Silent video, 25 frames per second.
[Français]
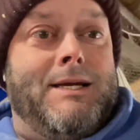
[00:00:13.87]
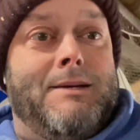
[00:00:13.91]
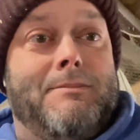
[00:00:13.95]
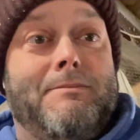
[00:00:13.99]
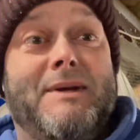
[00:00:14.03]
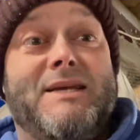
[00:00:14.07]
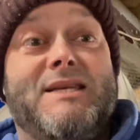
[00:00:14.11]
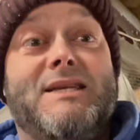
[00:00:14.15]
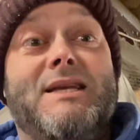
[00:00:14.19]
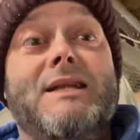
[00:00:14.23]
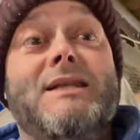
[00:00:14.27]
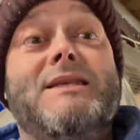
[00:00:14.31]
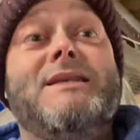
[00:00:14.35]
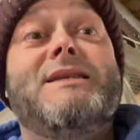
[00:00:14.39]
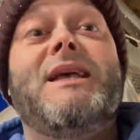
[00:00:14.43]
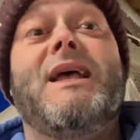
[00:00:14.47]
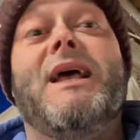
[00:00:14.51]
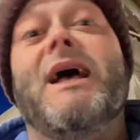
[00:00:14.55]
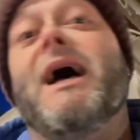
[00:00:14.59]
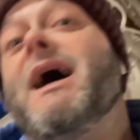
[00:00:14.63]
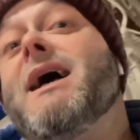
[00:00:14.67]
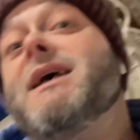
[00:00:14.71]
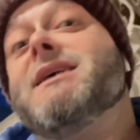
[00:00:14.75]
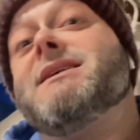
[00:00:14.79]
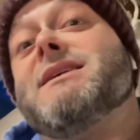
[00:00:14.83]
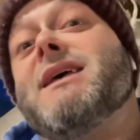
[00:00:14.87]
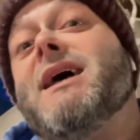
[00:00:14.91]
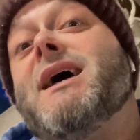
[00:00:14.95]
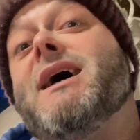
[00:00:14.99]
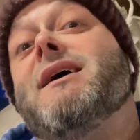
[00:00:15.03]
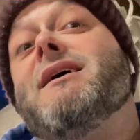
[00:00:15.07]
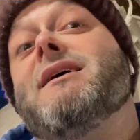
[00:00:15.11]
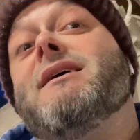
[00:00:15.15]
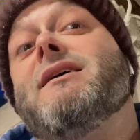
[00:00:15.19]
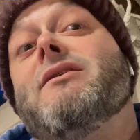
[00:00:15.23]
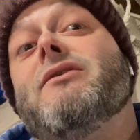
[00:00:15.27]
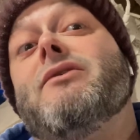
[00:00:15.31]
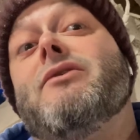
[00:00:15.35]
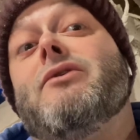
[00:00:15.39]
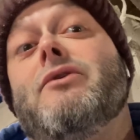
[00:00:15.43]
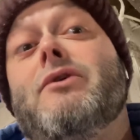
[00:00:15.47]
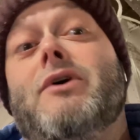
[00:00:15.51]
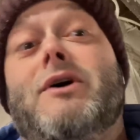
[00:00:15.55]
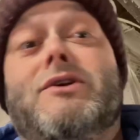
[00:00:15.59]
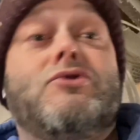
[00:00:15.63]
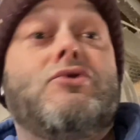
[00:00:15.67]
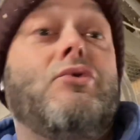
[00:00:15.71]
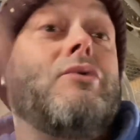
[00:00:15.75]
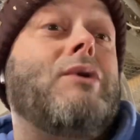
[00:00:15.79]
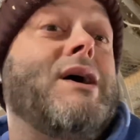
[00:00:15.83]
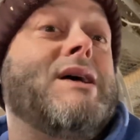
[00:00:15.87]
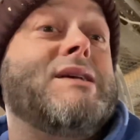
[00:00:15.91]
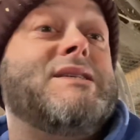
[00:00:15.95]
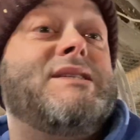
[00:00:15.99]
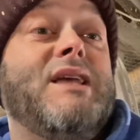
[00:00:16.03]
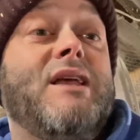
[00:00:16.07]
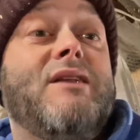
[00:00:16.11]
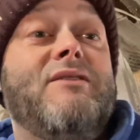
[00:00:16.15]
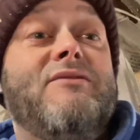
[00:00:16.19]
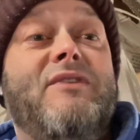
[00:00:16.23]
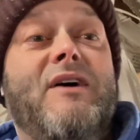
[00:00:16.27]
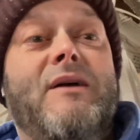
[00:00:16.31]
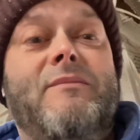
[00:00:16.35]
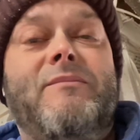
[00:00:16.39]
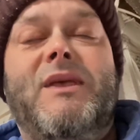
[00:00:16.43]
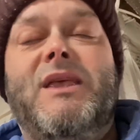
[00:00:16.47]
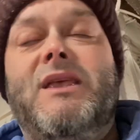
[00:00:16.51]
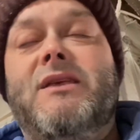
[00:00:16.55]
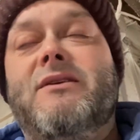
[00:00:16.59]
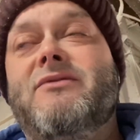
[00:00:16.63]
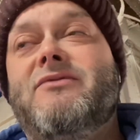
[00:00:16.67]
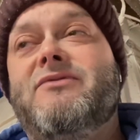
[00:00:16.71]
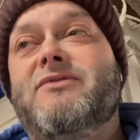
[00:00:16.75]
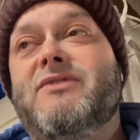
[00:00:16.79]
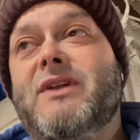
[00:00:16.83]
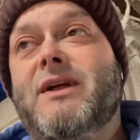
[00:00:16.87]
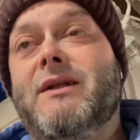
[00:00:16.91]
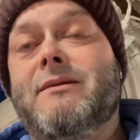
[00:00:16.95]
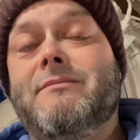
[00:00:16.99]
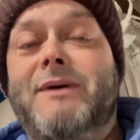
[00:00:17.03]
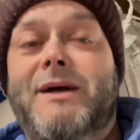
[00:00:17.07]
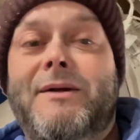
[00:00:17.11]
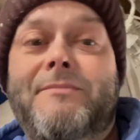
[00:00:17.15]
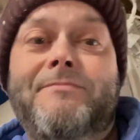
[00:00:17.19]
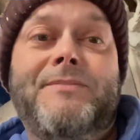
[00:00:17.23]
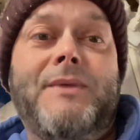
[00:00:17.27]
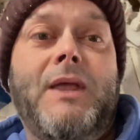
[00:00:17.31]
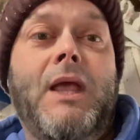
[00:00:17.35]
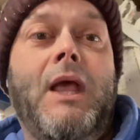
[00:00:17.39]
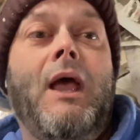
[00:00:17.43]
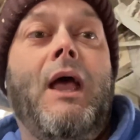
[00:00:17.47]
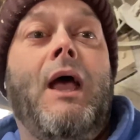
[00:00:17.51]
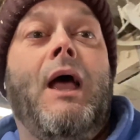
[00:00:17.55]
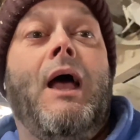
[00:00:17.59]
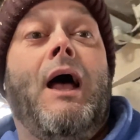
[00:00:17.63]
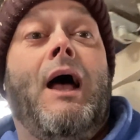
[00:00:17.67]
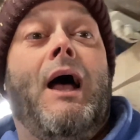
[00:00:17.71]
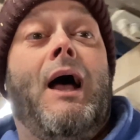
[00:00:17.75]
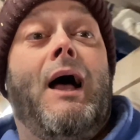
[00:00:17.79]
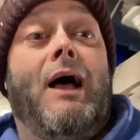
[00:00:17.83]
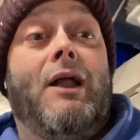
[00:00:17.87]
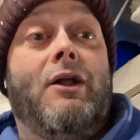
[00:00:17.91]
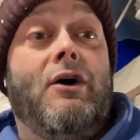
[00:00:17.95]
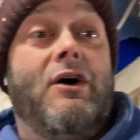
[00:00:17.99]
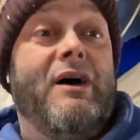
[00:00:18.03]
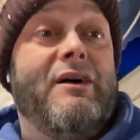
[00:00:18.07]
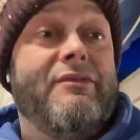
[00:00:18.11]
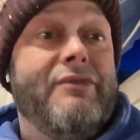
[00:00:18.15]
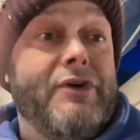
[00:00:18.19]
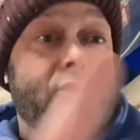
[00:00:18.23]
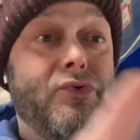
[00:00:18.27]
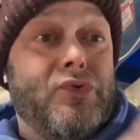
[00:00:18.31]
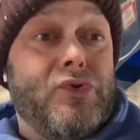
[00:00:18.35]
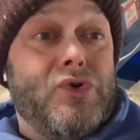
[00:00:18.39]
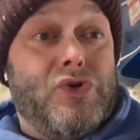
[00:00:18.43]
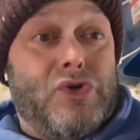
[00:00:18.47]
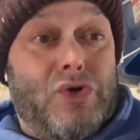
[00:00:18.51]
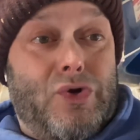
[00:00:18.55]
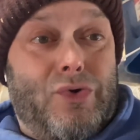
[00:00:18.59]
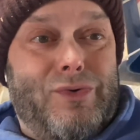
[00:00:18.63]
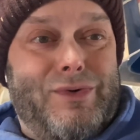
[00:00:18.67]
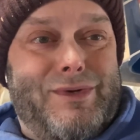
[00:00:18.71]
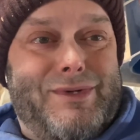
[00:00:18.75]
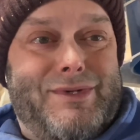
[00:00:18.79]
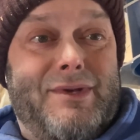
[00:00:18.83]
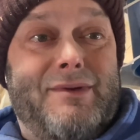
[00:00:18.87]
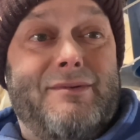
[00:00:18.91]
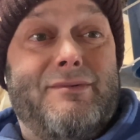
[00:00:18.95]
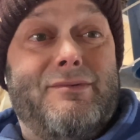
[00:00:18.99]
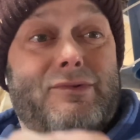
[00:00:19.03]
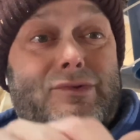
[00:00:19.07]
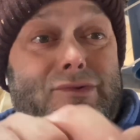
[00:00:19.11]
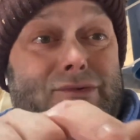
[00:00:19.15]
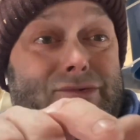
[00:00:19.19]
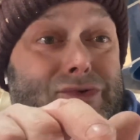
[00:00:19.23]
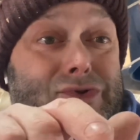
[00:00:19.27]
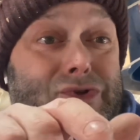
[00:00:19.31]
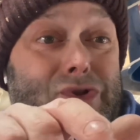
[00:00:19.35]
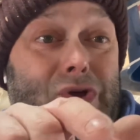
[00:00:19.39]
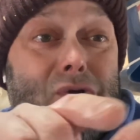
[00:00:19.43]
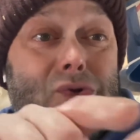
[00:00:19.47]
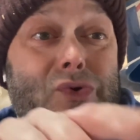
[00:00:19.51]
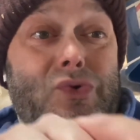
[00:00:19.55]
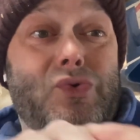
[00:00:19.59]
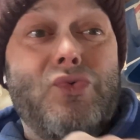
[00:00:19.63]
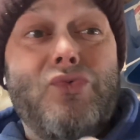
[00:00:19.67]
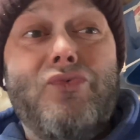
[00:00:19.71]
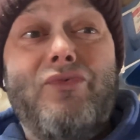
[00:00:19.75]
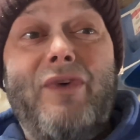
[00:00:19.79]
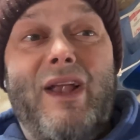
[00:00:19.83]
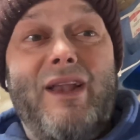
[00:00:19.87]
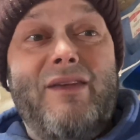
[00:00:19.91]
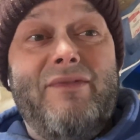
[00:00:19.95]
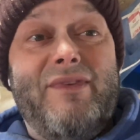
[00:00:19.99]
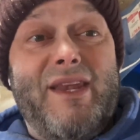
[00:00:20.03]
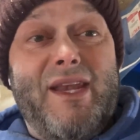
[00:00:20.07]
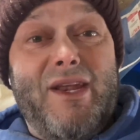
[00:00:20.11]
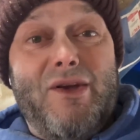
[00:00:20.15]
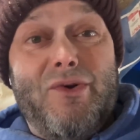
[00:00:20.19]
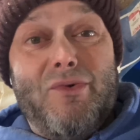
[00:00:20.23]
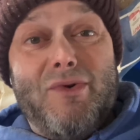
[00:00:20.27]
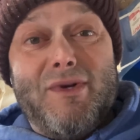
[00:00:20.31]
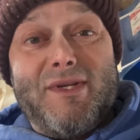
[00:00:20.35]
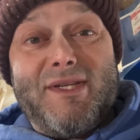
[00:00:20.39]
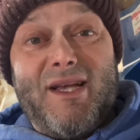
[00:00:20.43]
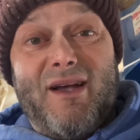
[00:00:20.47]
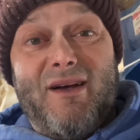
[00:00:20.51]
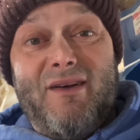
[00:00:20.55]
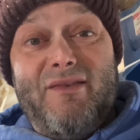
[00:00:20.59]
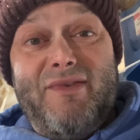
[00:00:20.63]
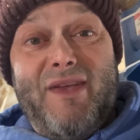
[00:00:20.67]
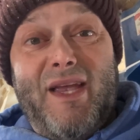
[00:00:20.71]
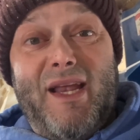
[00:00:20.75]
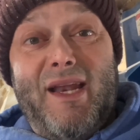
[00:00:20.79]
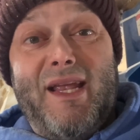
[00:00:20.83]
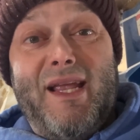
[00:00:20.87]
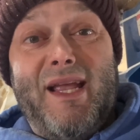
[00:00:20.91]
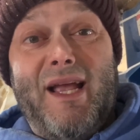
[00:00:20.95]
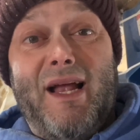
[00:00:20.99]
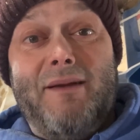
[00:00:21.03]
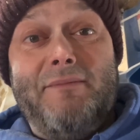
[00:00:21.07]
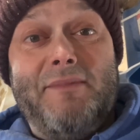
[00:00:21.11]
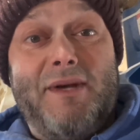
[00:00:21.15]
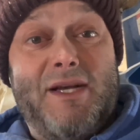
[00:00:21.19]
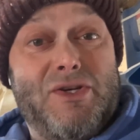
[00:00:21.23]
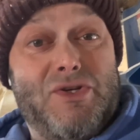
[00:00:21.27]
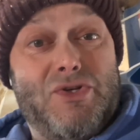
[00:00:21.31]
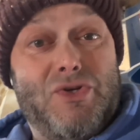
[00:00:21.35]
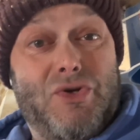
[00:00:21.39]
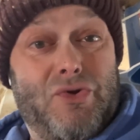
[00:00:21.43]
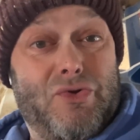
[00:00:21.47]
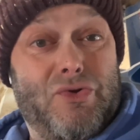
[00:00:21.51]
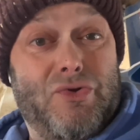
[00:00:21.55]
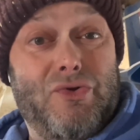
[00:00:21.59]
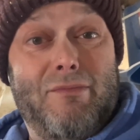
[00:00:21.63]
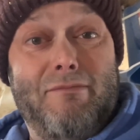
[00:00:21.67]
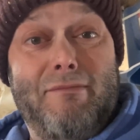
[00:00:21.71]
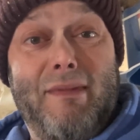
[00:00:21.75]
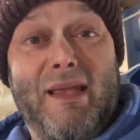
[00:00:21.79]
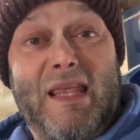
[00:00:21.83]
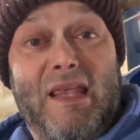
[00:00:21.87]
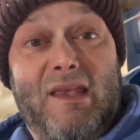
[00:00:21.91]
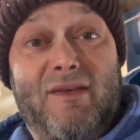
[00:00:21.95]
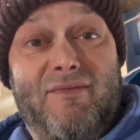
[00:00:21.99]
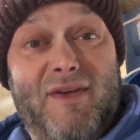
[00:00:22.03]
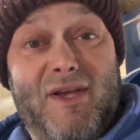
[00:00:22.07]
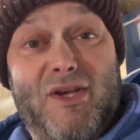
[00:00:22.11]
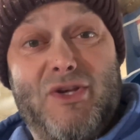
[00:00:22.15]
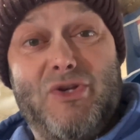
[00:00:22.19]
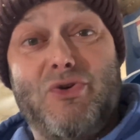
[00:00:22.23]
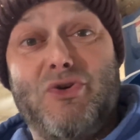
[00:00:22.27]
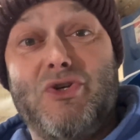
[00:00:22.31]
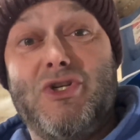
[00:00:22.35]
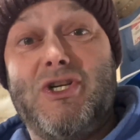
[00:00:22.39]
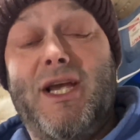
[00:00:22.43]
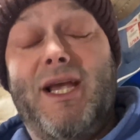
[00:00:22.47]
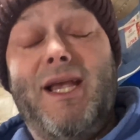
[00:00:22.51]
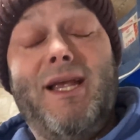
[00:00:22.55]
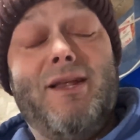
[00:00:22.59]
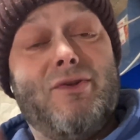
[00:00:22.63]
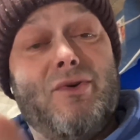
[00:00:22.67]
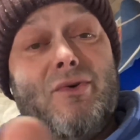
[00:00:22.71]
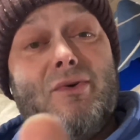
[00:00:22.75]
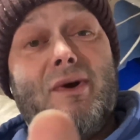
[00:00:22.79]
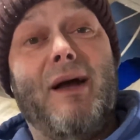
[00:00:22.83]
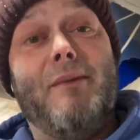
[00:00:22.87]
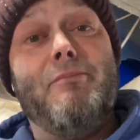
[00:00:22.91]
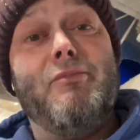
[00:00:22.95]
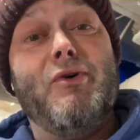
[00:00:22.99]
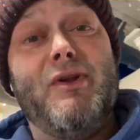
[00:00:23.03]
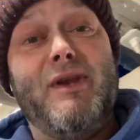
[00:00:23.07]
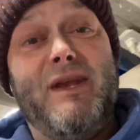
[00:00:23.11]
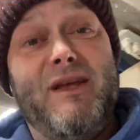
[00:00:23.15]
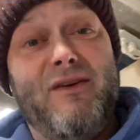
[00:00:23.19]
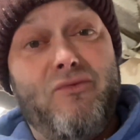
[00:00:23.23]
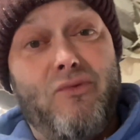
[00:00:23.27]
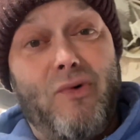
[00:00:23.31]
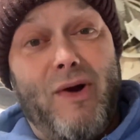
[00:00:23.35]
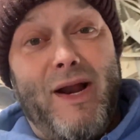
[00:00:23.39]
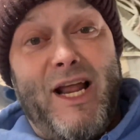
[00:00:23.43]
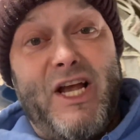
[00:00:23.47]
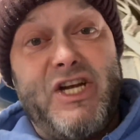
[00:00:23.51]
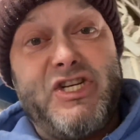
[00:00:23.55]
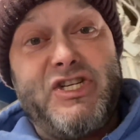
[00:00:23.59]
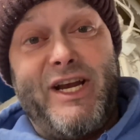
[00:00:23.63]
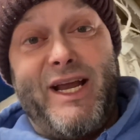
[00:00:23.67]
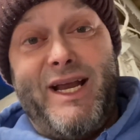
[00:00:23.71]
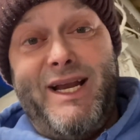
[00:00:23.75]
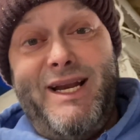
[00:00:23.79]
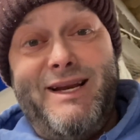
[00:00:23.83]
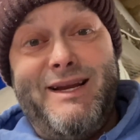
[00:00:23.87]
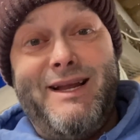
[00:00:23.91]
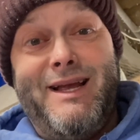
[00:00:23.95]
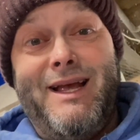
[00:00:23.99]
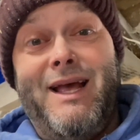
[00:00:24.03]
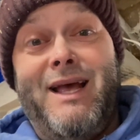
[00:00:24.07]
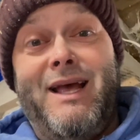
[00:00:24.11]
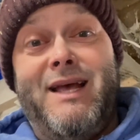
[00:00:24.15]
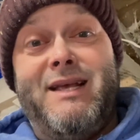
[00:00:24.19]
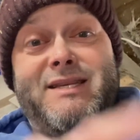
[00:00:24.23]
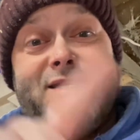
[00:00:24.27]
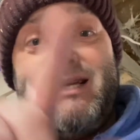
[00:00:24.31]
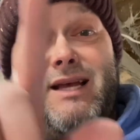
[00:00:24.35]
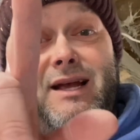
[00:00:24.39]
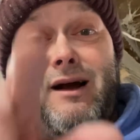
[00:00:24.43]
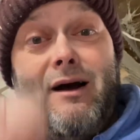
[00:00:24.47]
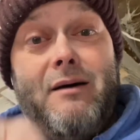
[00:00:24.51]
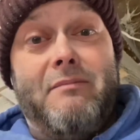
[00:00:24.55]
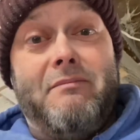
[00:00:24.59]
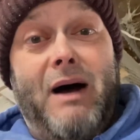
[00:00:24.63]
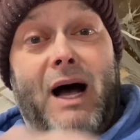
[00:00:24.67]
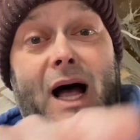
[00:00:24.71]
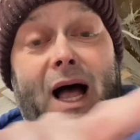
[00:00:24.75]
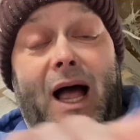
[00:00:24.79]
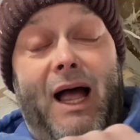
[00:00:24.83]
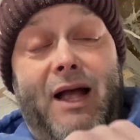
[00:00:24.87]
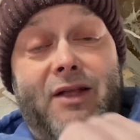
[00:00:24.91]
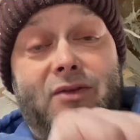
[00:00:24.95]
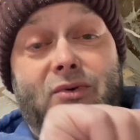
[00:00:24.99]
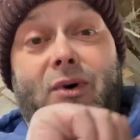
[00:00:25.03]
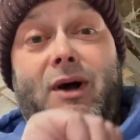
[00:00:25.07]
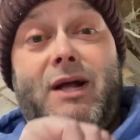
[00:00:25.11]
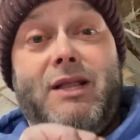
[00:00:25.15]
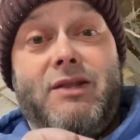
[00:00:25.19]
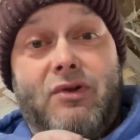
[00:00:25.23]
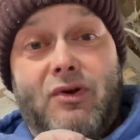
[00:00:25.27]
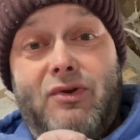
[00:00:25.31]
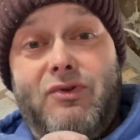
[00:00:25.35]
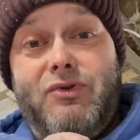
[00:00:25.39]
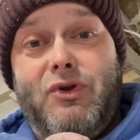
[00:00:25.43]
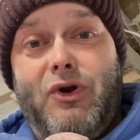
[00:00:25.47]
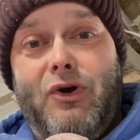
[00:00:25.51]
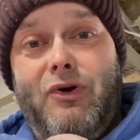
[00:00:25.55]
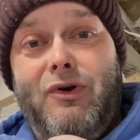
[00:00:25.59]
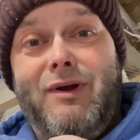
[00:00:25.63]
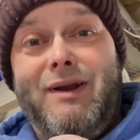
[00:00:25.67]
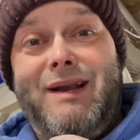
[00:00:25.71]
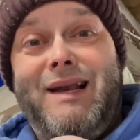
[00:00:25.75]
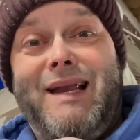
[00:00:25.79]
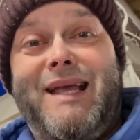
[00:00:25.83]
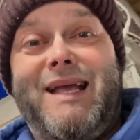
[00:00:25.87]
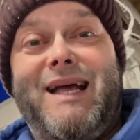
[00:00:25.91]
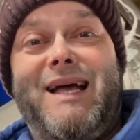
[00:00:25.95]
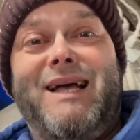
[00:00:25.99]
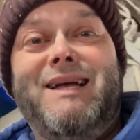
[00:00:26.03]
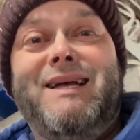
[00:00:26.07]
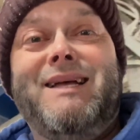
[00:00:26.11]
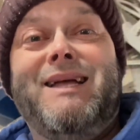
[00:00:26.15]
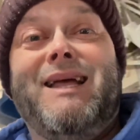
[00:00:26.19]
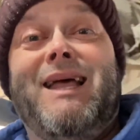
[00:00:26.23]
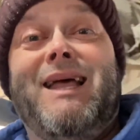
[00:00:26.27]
Parce qu'il tient à, euh, à son ancienne famille finalement. Alors avant toute chose, de nouvelles vidéos s'en viennent également sur de magnifiques sujets, donc abonnez-vous à la chaîne, c'est en bas à droite de l'écran.